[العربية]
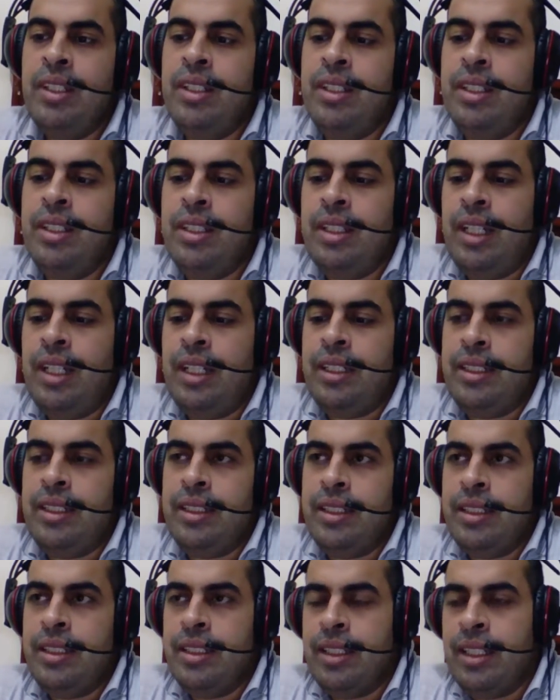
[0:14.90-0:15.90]
آه، يعني
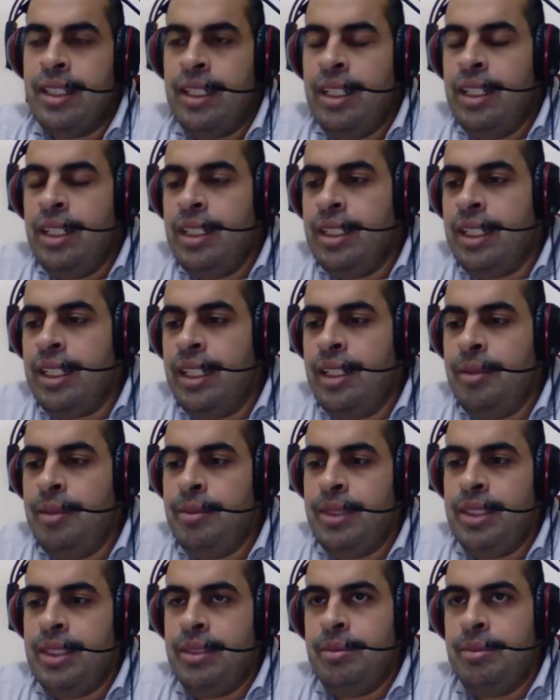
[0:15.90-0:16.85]
خلينا نتكلم